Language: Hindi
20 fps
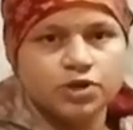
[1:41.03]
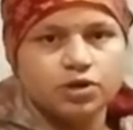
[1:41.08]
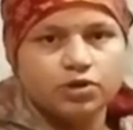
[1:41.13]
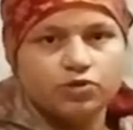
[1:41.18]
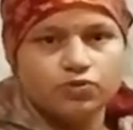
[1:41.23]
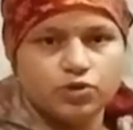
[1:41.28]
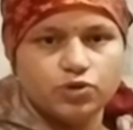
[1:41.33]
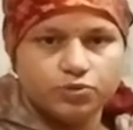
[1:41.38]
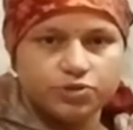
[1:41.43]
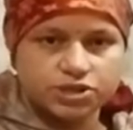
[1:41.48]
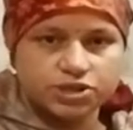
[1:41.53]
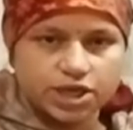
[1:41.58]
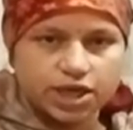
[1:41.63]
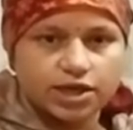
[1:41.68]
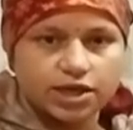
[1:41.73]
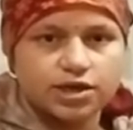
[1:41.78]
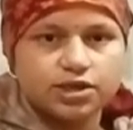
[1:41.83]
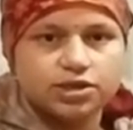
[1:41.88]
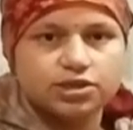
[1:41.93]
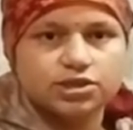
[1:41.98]
वो भी
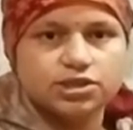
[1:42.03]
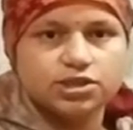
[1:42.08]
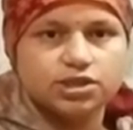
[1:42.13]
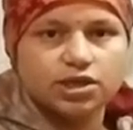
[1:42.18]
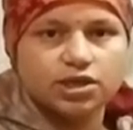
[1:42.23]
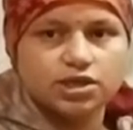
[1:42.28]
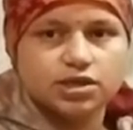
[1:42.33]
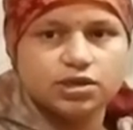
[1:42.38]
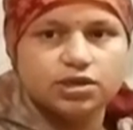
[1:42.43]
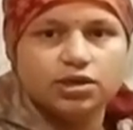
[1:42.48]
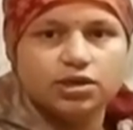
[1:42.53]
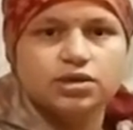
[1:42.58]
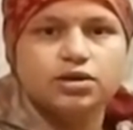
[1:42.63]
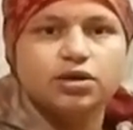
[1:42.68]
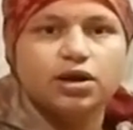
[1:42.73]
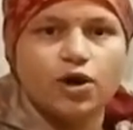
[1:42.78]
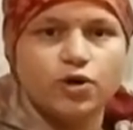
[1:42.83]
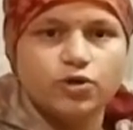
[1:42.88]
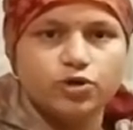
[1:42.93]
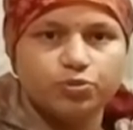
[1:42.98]
चेक करती हैं
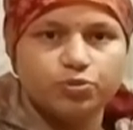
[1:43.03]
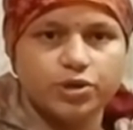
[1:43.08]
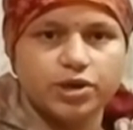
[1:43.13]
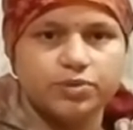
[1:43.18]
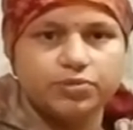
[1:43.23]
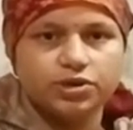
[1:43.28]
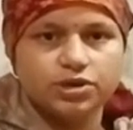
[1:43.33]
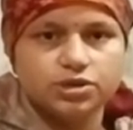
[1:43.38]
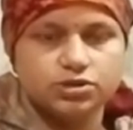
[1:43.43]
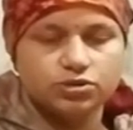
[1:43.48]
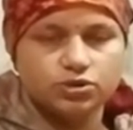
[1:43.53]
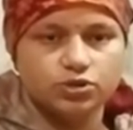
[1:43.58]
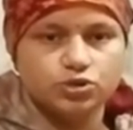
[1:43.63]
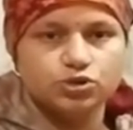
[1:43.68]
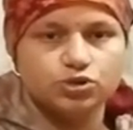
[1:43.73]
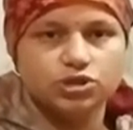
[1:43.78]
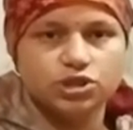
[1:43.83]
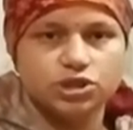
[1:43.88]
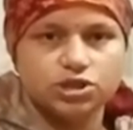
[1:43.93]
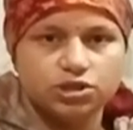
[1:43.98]
राउंड पे भी दो
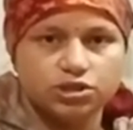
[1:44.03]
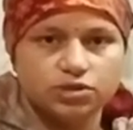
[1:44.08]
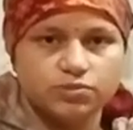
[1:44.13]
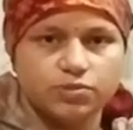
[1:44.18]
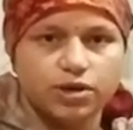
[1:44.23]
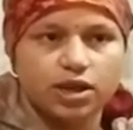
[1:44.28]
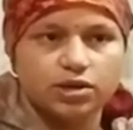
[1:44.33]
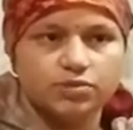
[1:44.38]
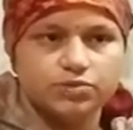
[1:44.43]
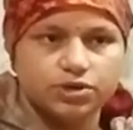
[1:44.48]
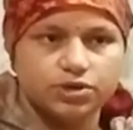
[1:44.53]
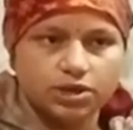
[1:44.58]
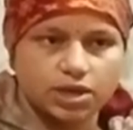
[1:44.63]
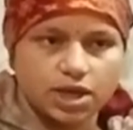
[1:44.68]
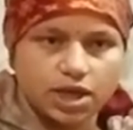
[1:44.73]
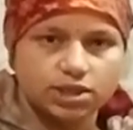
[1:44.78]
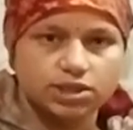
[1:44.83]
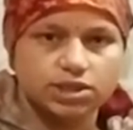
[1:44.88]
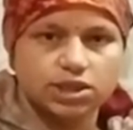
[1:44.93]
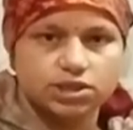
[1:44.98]
दो तीन तीन बार भी
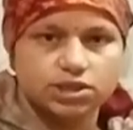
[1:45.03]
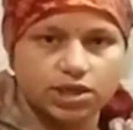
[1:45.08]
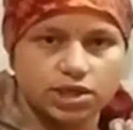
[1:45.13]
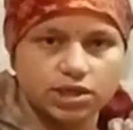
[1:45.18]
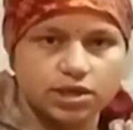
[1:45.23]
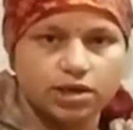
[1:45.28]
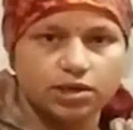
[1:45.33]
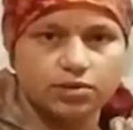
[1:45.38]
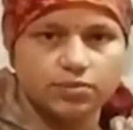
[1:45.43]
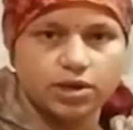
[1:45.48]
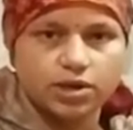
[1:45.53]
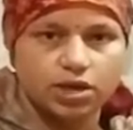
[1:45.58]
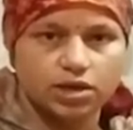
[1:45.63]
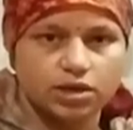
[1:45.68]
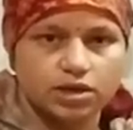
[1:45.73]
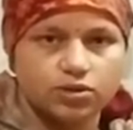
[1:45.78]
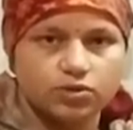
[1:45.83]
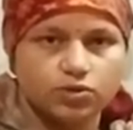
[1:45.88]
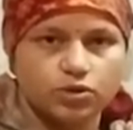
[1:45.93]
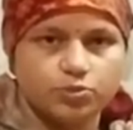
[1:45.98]
आ जाते हैं कई बार
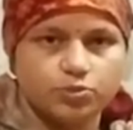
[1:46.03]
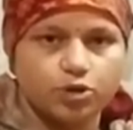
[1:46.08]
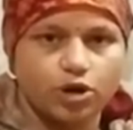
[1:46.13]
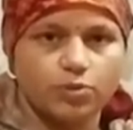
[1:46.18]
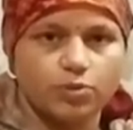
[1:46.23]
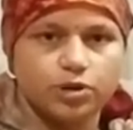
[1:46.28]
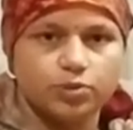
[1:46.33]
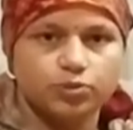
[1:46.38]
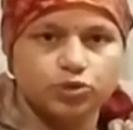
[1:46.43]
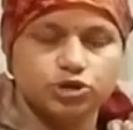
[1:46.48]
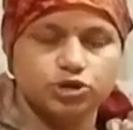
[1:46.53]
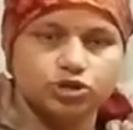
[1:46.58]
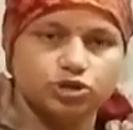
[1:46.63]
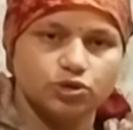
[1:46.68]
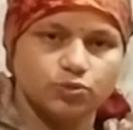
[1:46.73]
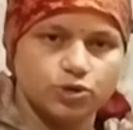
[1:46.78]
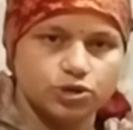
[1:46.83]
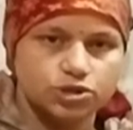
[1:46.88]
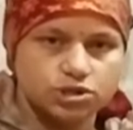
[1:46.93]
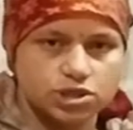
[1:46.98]
अगर कोई प्रॉब्लम होती है तो
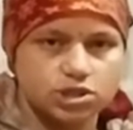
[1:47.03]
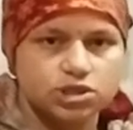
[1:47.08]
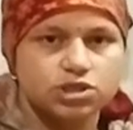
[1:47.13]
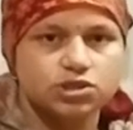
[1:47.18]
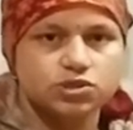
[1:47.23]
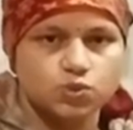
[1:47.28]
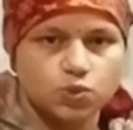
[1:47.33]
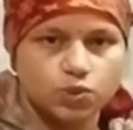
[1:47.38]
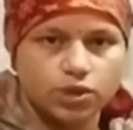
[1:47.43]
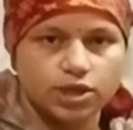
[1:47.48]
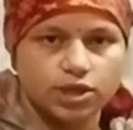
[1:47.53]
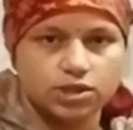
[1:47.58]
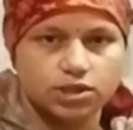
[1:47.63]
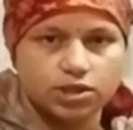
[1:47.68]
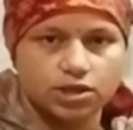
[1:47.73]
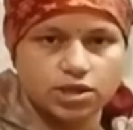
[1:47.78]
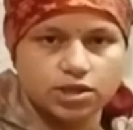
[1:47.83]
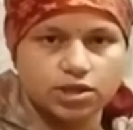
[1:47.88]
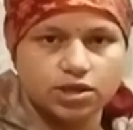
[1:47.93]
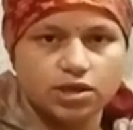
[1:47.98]
बहुत जल्दी सुन लेते
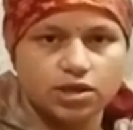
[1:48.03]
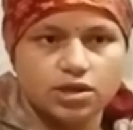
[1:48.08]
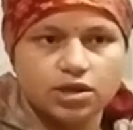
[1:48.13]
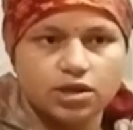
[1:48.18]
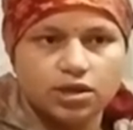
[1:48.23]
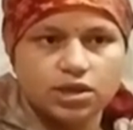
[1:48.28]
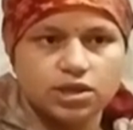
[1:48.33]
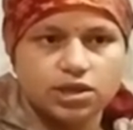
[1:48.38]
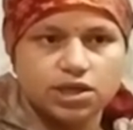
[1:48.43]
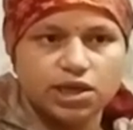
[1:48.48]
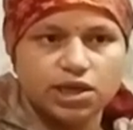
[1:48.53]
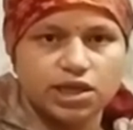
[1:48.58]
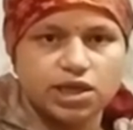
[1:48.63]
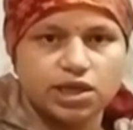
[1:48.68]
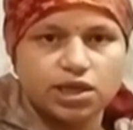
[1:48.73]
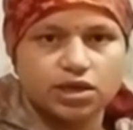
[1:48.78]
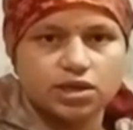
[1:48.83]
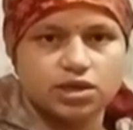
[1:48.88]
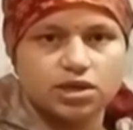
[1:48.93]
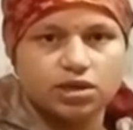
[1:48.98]
हैं ये नहीं
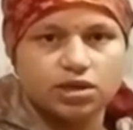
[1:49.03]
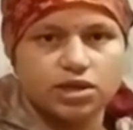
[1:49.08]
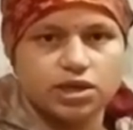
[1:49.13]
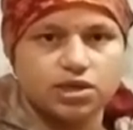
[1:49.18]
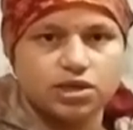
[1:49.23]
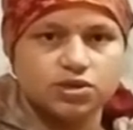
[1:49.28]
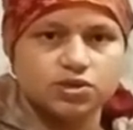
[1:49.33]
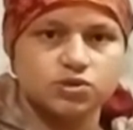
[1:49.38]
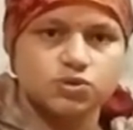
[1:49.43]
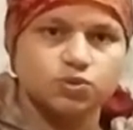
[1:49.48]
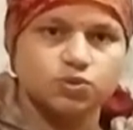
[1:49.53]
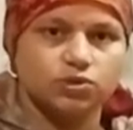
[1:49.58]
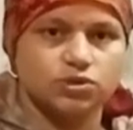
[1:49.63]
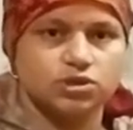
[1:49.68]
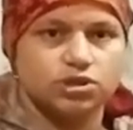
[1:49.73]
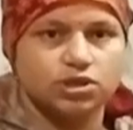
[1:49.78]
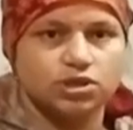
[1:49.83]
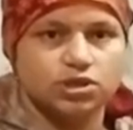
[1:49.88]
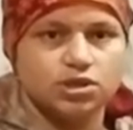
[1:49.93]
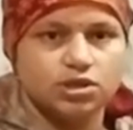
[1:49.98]
है कि नहीं सुनते